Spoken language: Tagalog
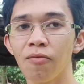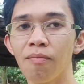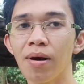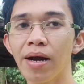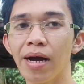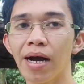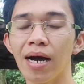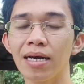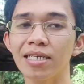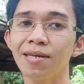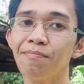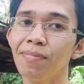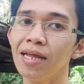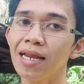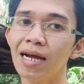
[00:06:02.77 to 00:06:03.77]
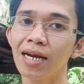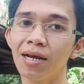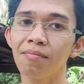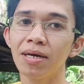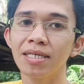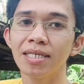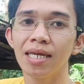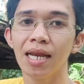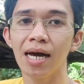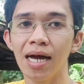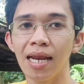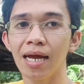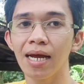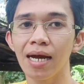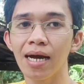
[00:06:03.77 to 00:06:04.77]
Kumbaga, simple lang naman sila
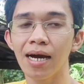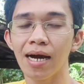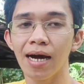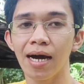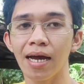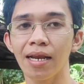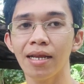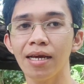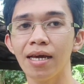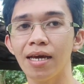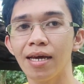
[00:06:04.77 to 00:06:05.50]
alagaan,